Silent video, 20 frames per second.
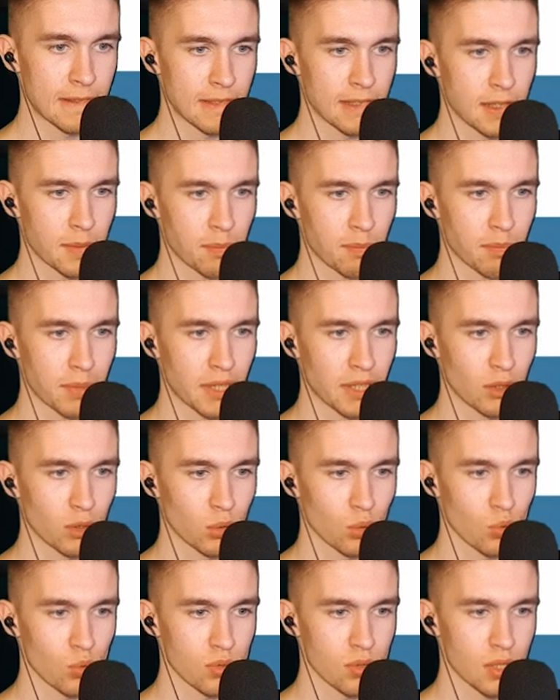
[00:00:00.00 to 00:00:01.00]
Это
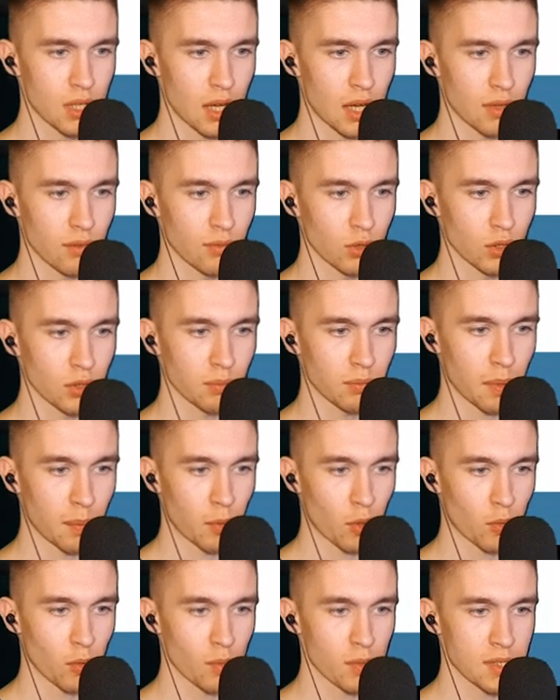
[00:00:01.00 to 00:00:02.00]
плинтуса. Вот
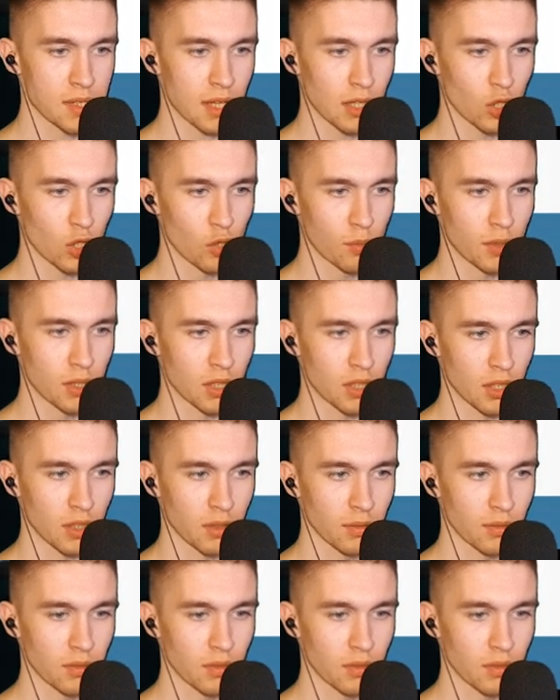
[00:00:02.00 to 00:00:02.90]
попробуем соломенные.